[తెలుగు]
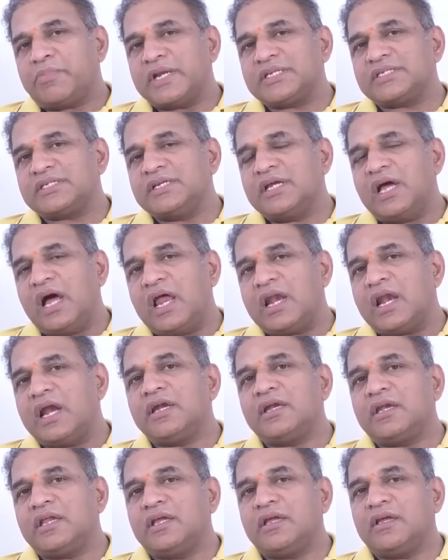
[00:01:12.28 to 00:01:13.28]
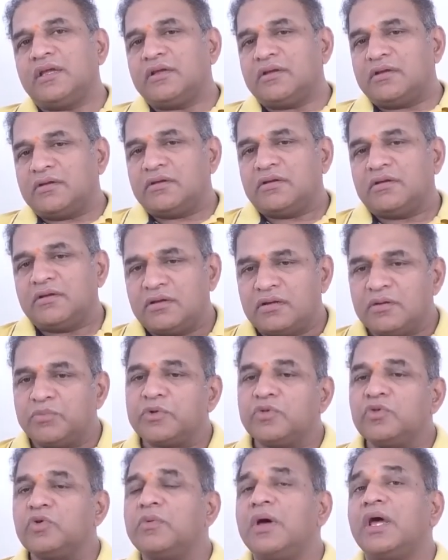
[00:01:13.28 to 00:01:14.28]
ప్రశ్న అలాంటి
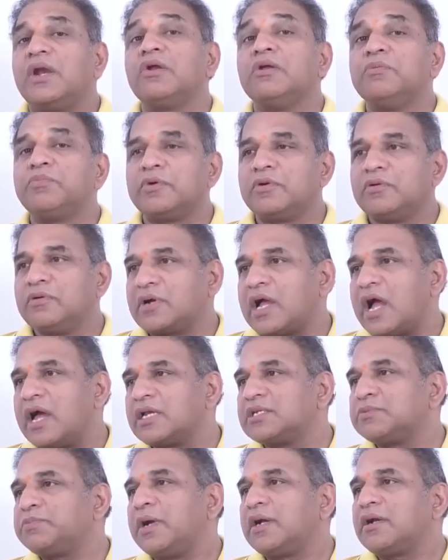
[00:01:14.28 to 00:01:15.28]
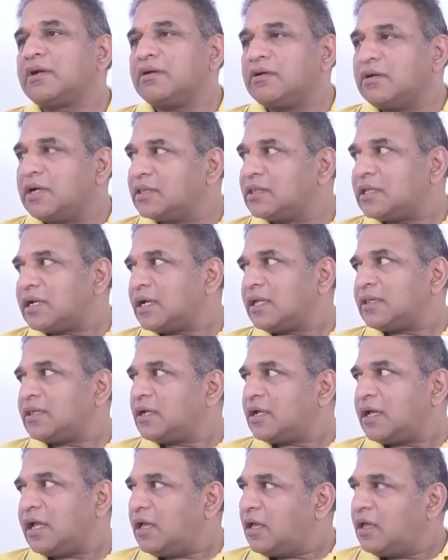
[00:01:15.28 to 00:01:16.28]
ఇప్పుడు దుమారం ఇప్పుడు కాంగ్రెస్ పార్టీలో
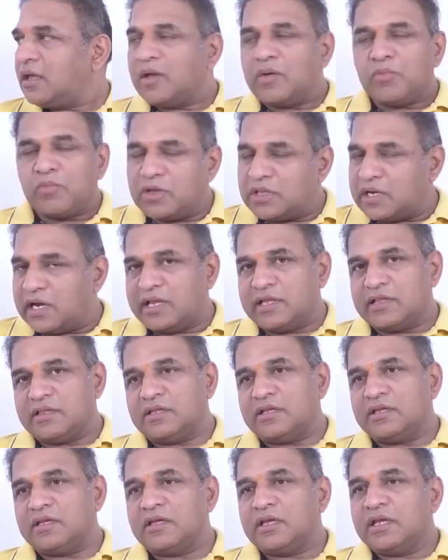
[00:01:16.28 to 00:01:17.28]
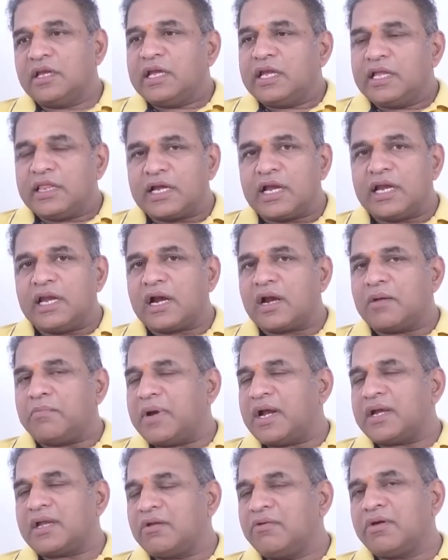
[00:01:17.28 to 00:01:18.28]
అంతర్గతంగా మొదలైంది ఎందుకంటే అక్కడ
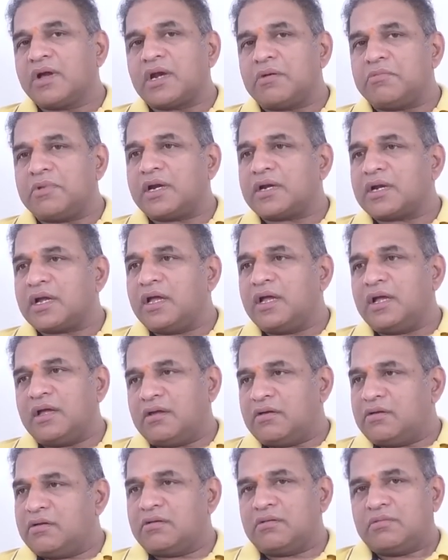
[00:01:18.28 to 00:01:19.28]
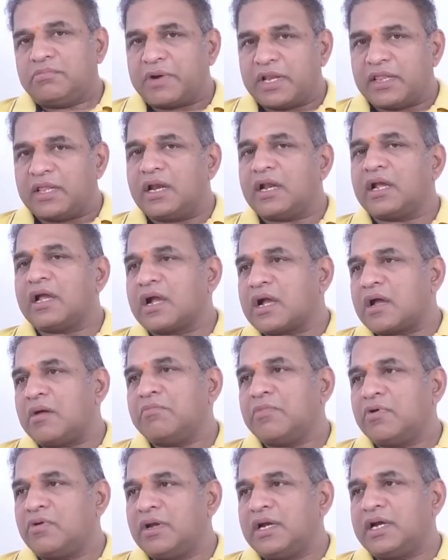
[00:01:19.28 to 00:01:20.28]
భట్టి విక్రమార్క ప్రధానంగా
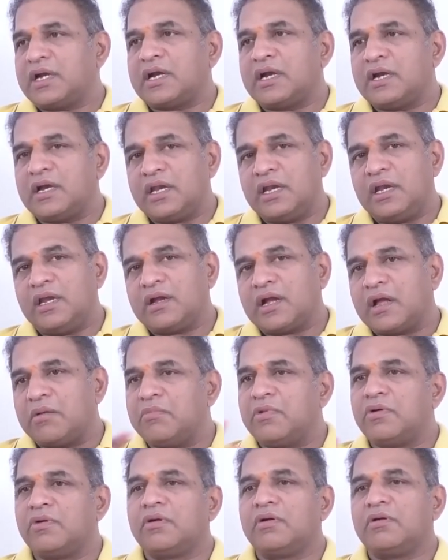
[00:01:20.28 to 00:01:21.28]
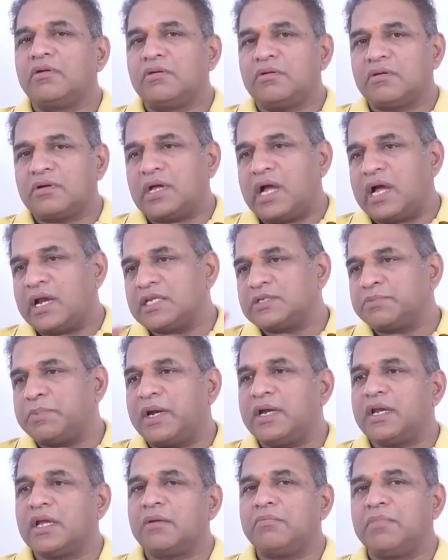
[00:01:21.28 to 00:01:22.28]
ఖమ్మం లీడర్ అంటే ఖమ్మంలో కాంగ్రెస్
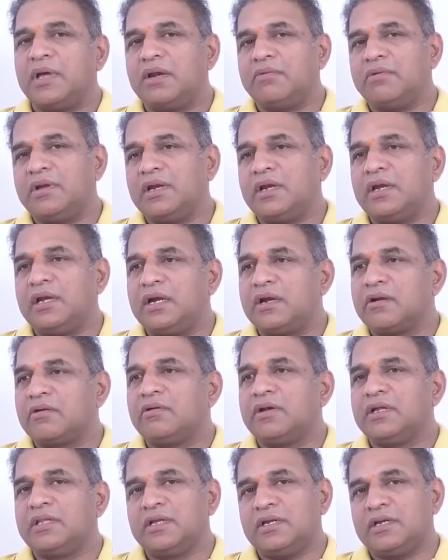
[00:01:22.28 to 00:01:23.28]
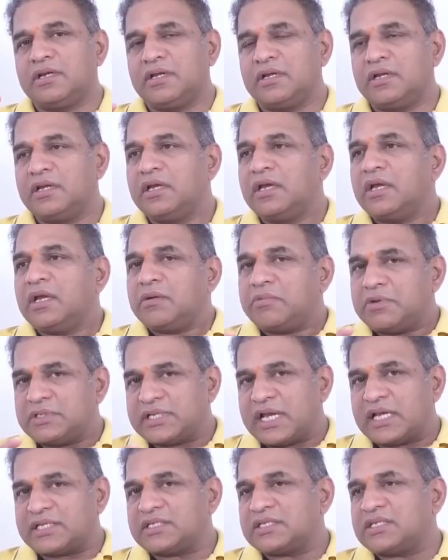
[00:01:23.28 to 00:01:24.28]
పార్టీకి బలమైన లీడరు లేదంటే ఇప్పుడు
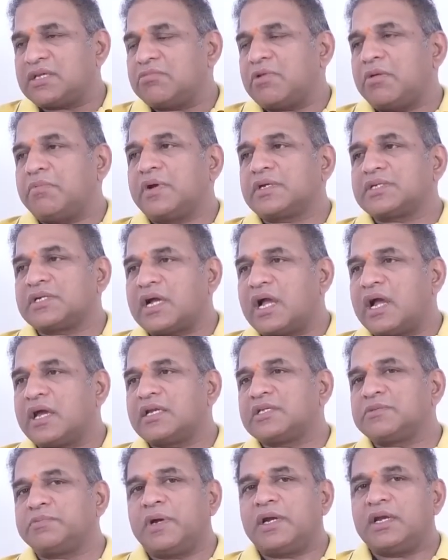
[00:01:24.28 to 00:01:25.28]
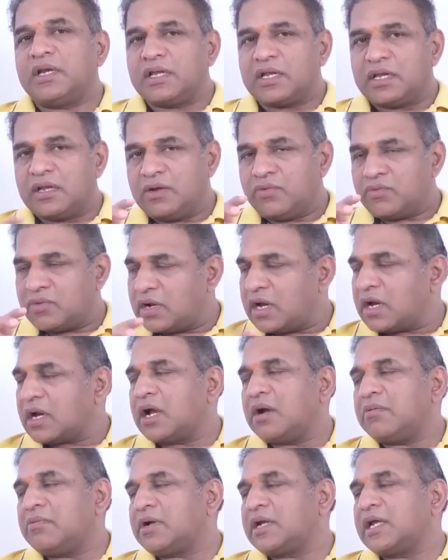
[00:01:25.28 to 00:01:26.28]
శాసనసభ పక్ష కాంగ్రెస్ పార్టీకి
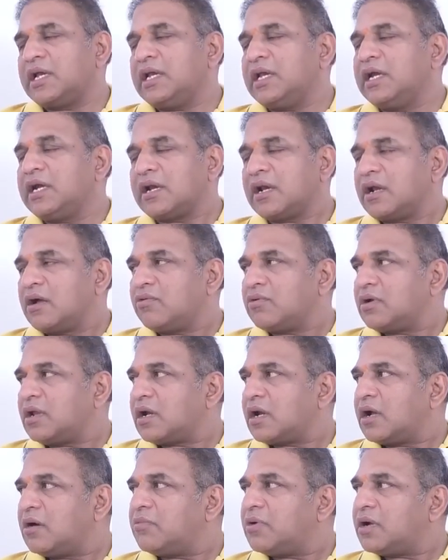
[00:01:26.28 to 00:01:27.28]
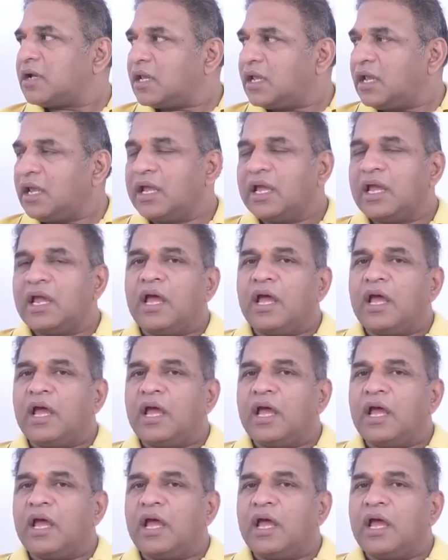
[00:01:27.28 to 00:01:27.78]
ఉన్నారు కాబట్టి ఆయన లీడర్గా ఉన్నారు కాబట్టి